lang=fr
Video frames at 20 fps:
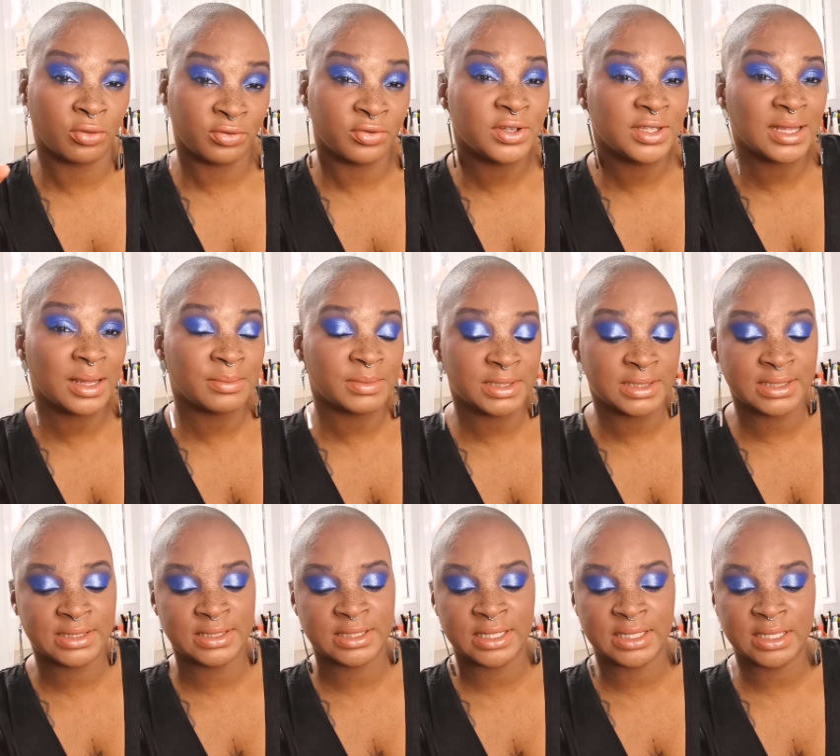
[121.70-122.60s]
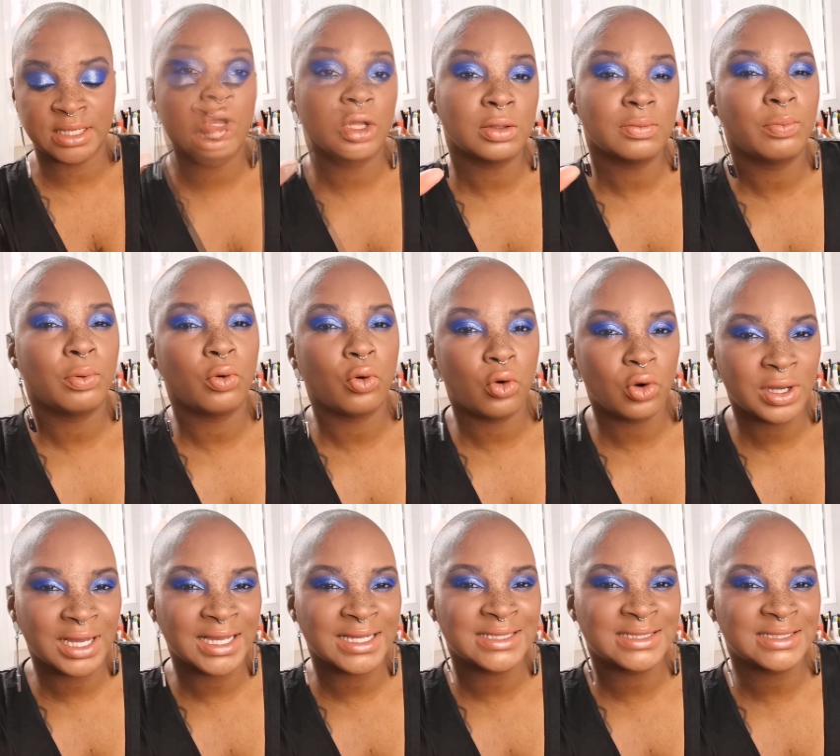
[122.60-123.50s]
en vitamine C, donne
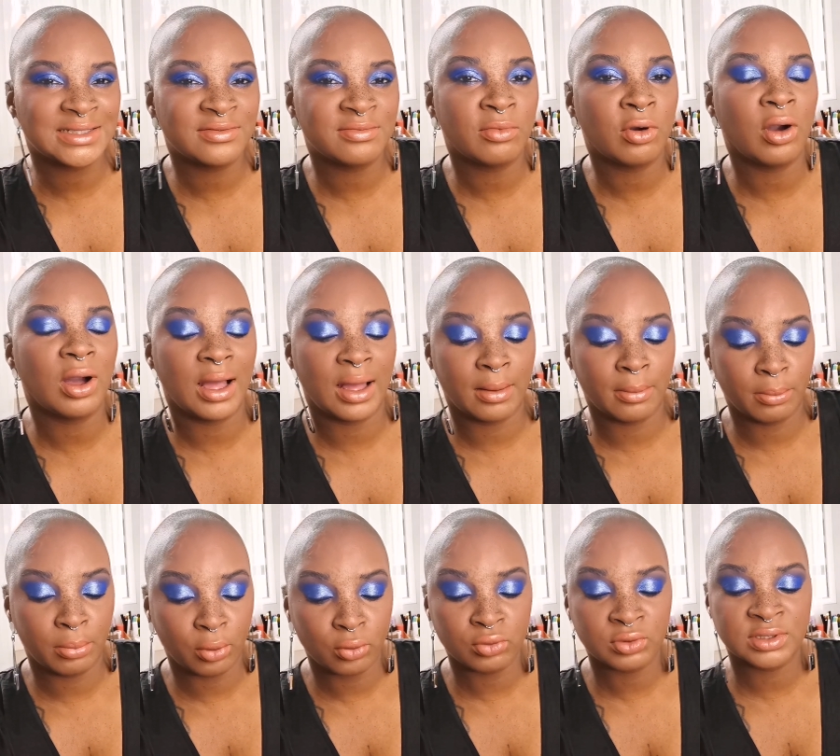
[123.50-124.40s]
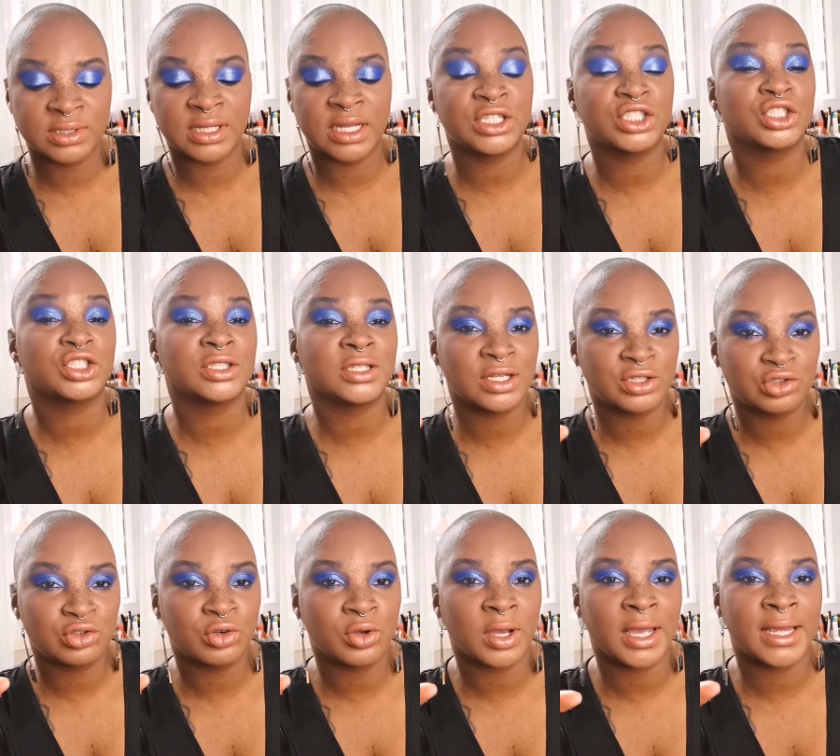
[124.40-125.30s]
progressivement un bronzage
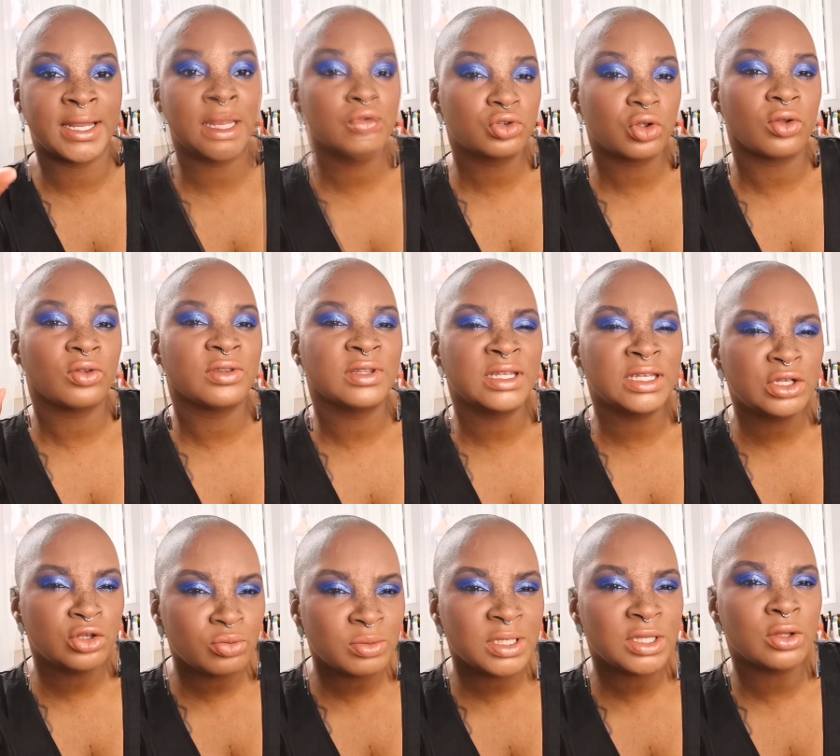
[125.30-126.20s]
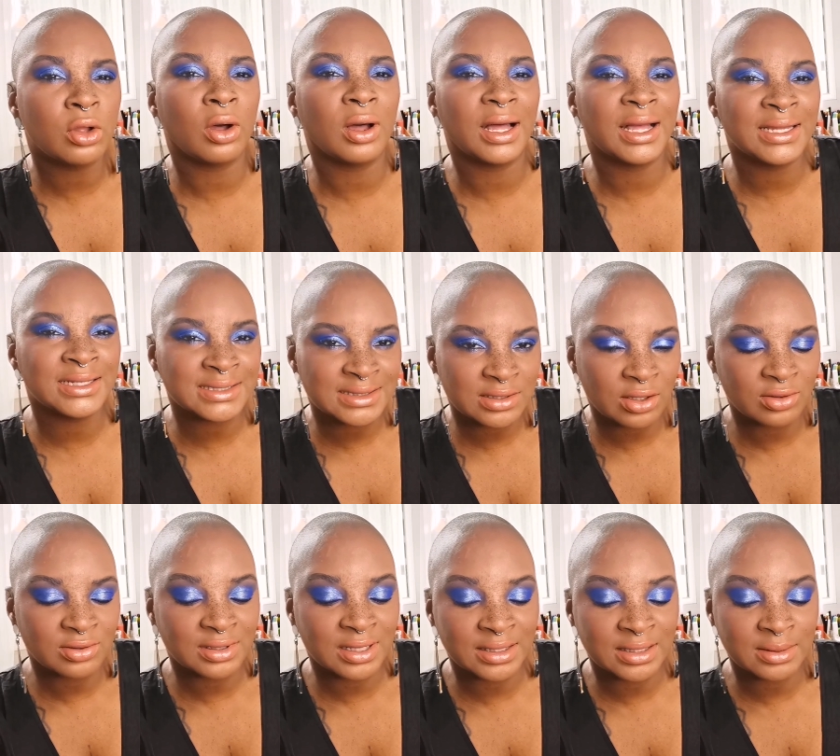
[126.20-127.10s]
naturel tout en illuminant
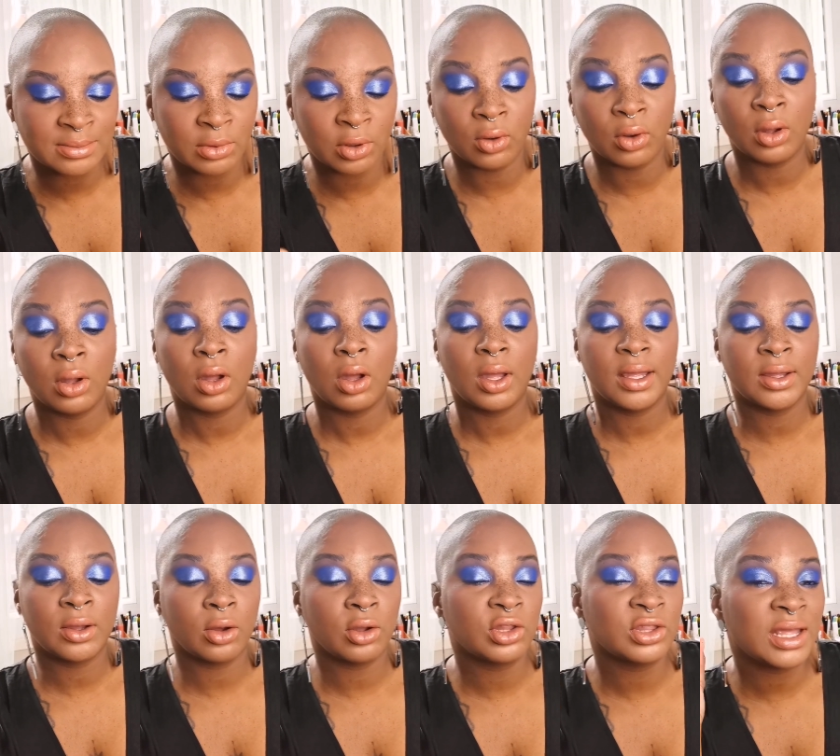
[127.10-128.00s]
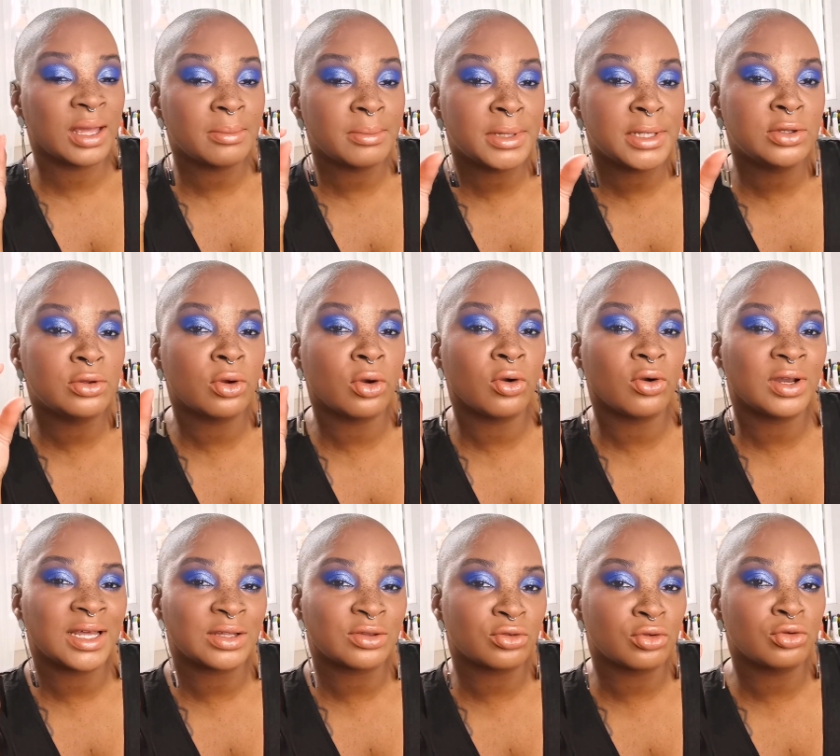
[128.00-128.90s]
instantanément et en
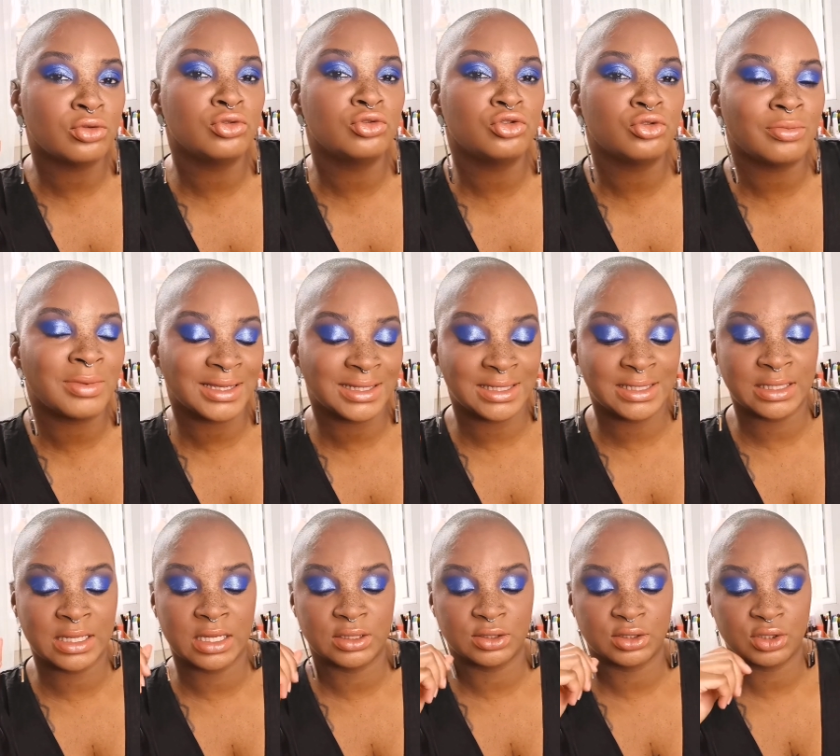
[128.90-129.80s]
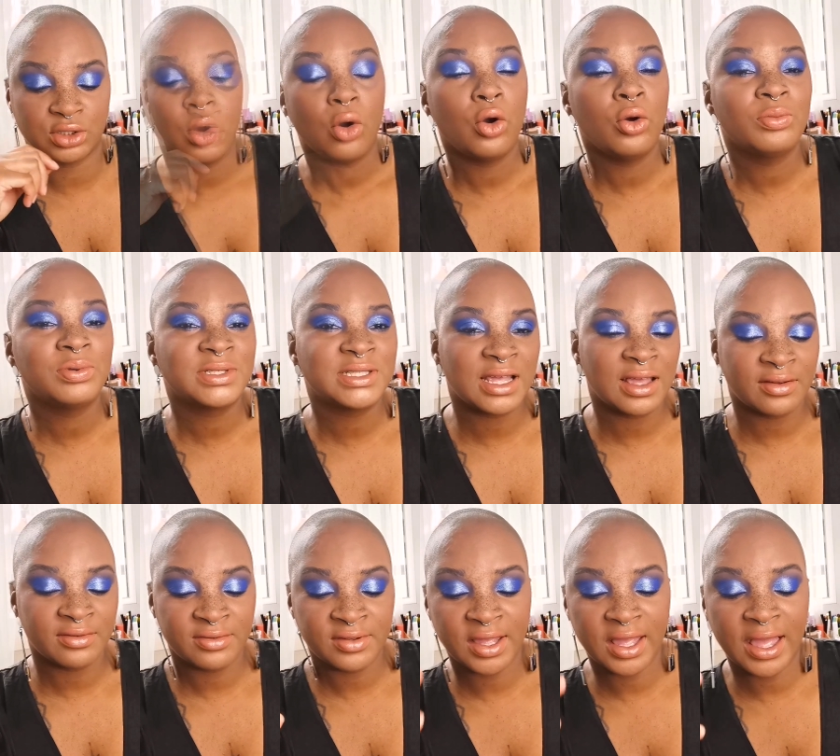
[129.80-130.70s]
améliorant la tenue du maquillage.
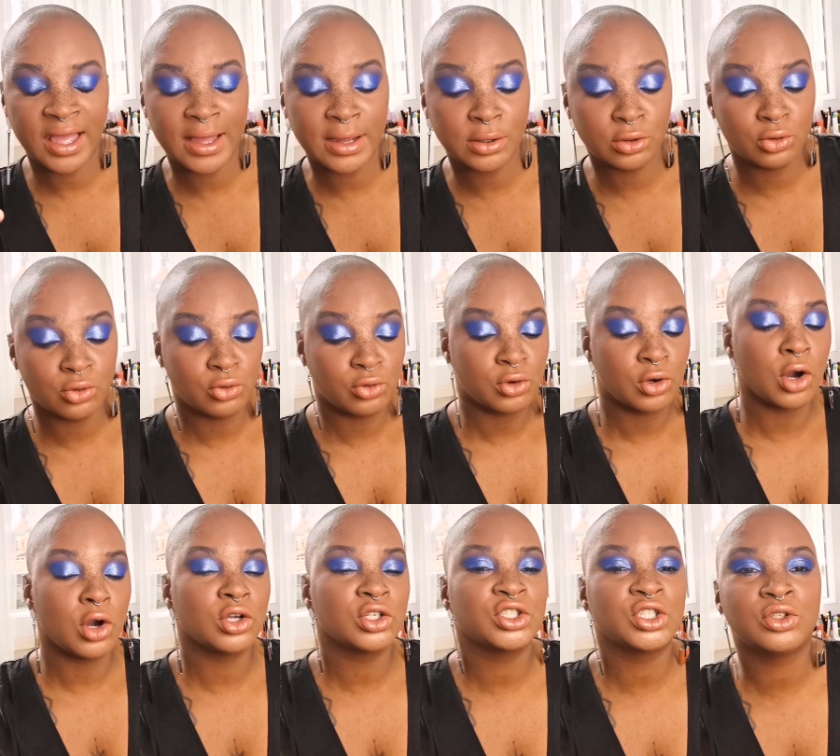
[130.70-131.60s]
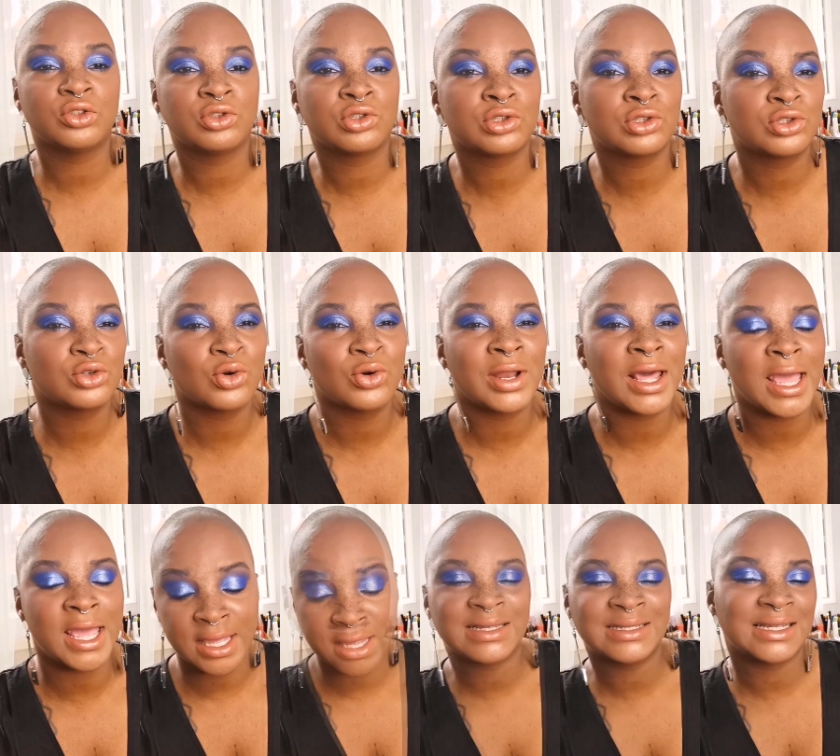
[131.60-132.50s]
Observez un glow gorgé de
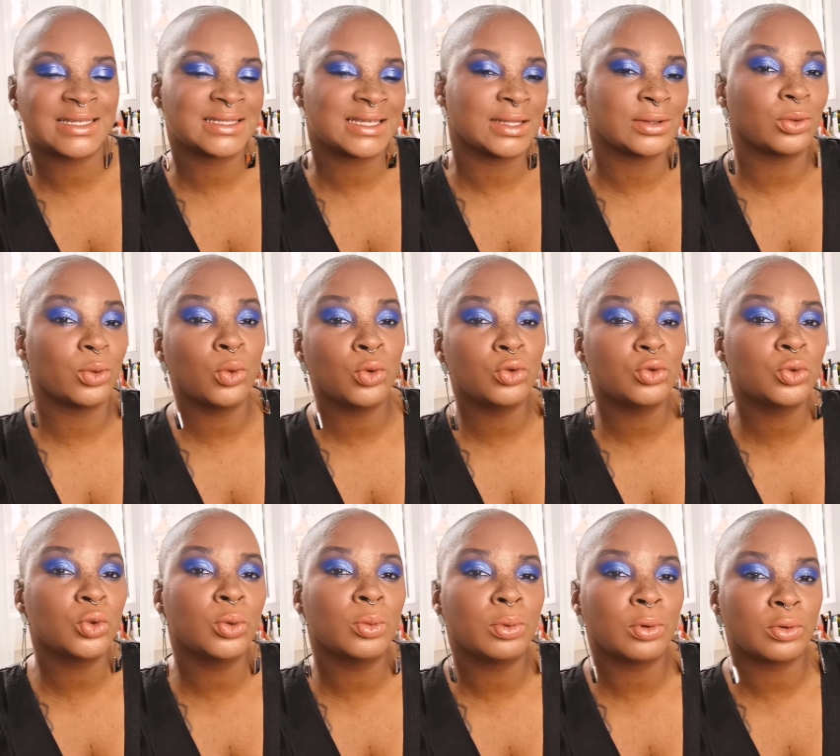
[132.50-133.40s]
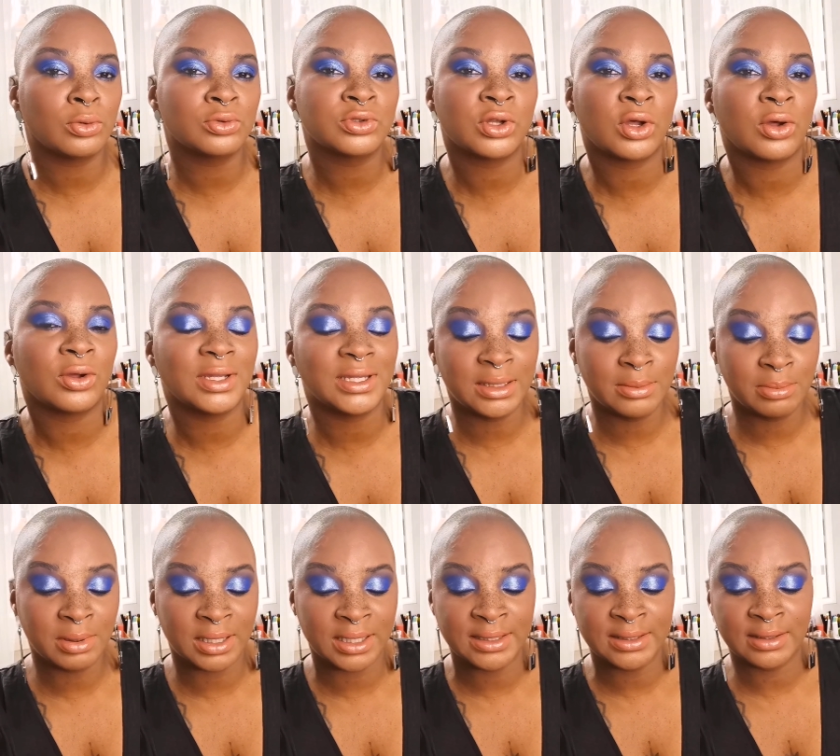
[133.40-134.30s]
soleil grâce à cet auto-bronzant
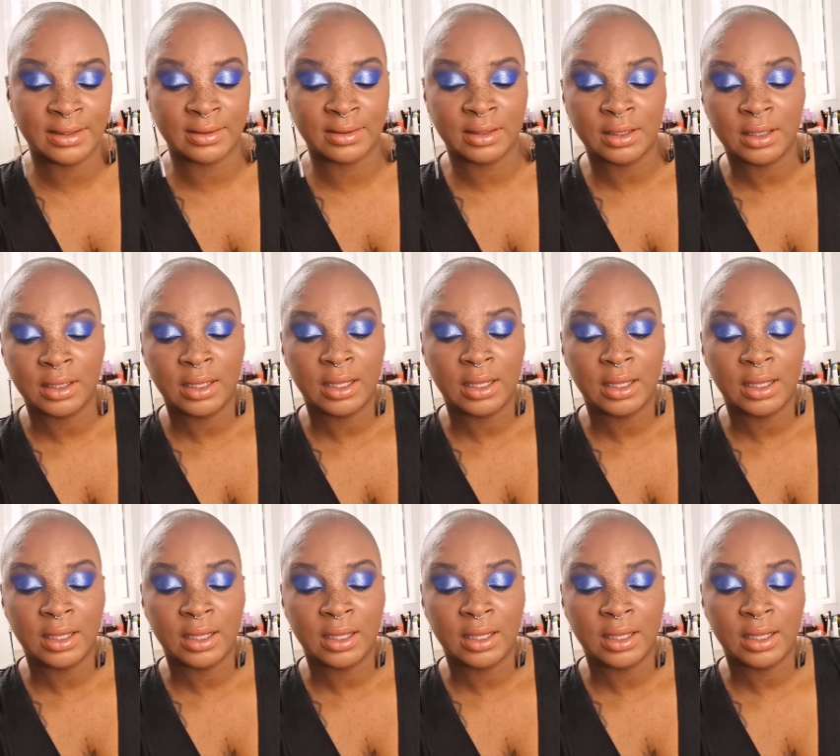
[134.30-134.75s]
hybride